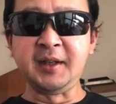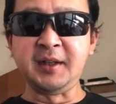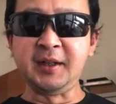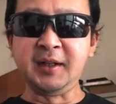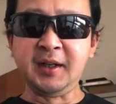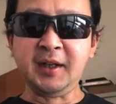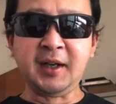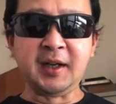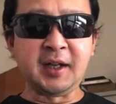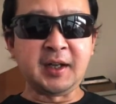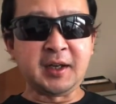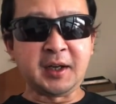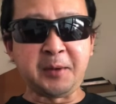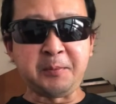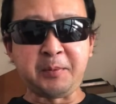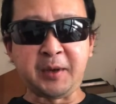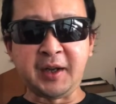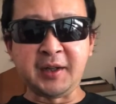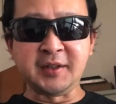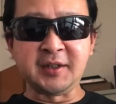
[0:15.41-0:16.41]
dengan
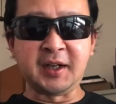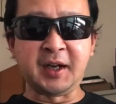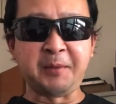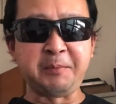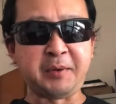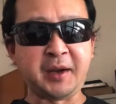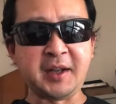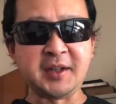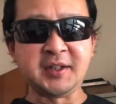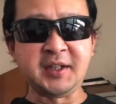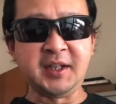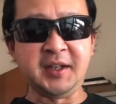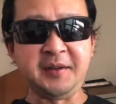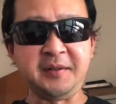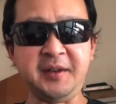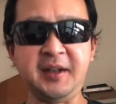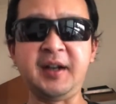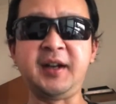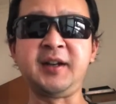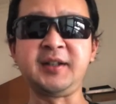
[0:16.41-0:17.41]

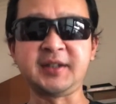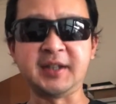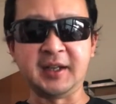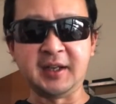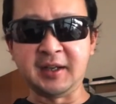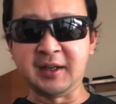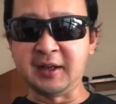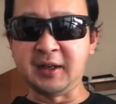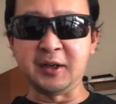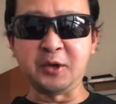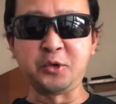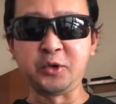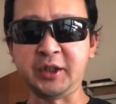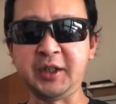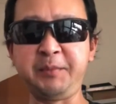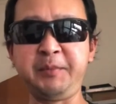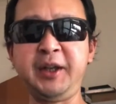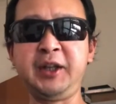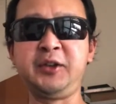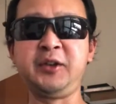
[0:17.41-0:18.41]
referensi-referensi yang saya
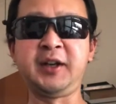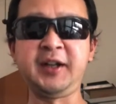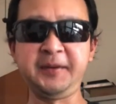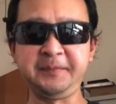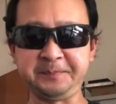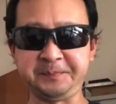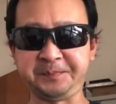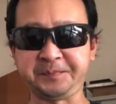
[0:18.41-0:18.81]
kutip gitu kan.